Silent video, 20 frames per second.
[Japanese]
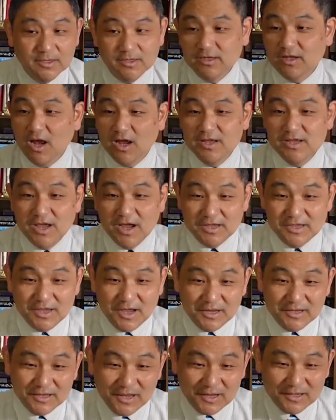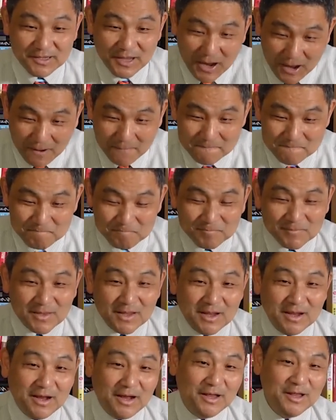いやいやいやいやいや
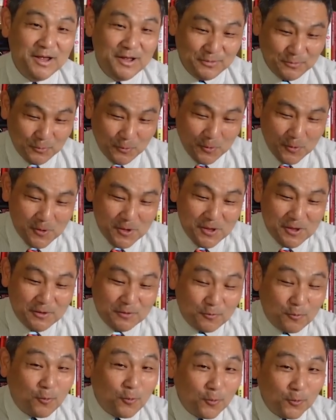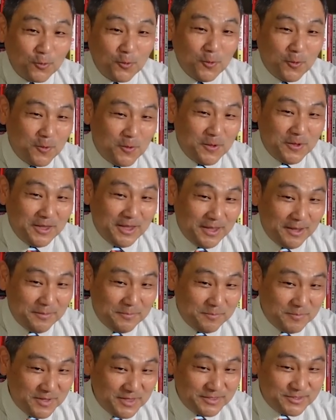この、
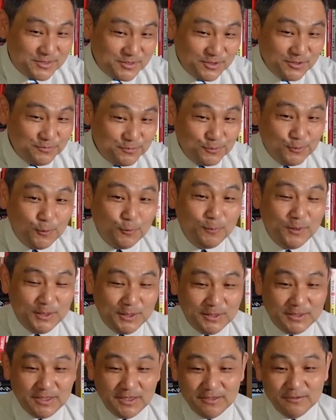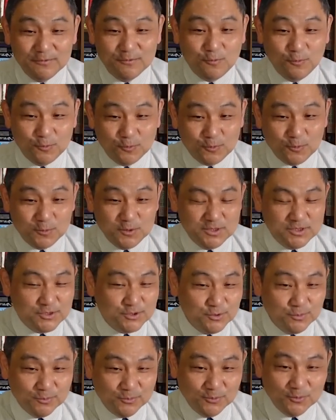水に含まれているこの
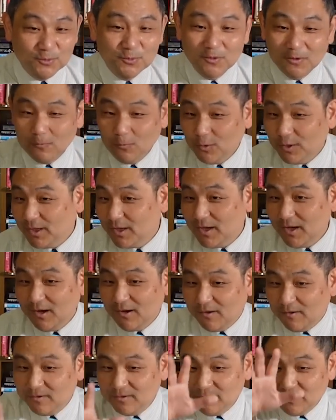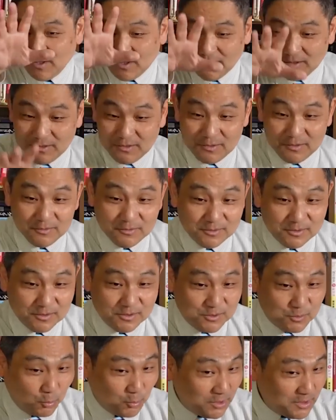トリチウム、これが、
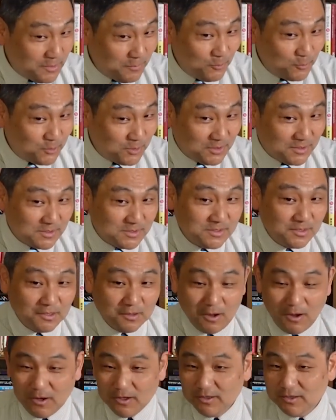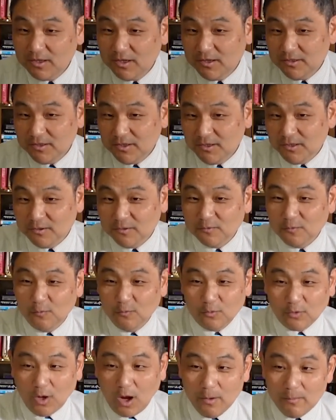それでもってですね海底に
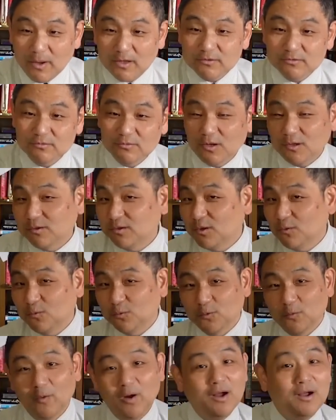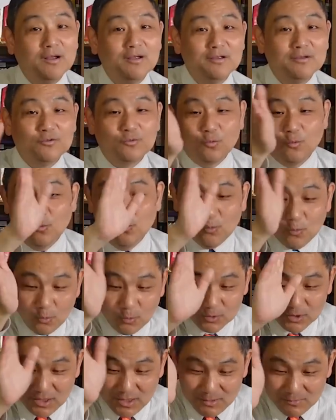溜まるなんてことは
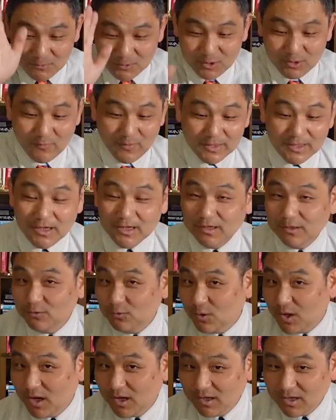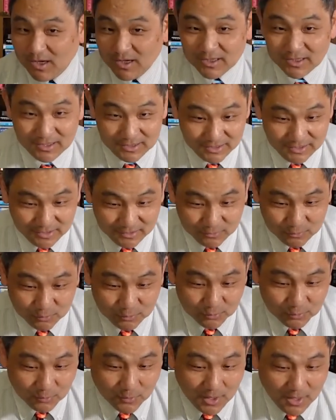到底もではないけど考えられないと
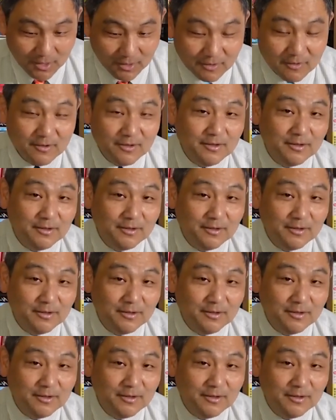いうのは、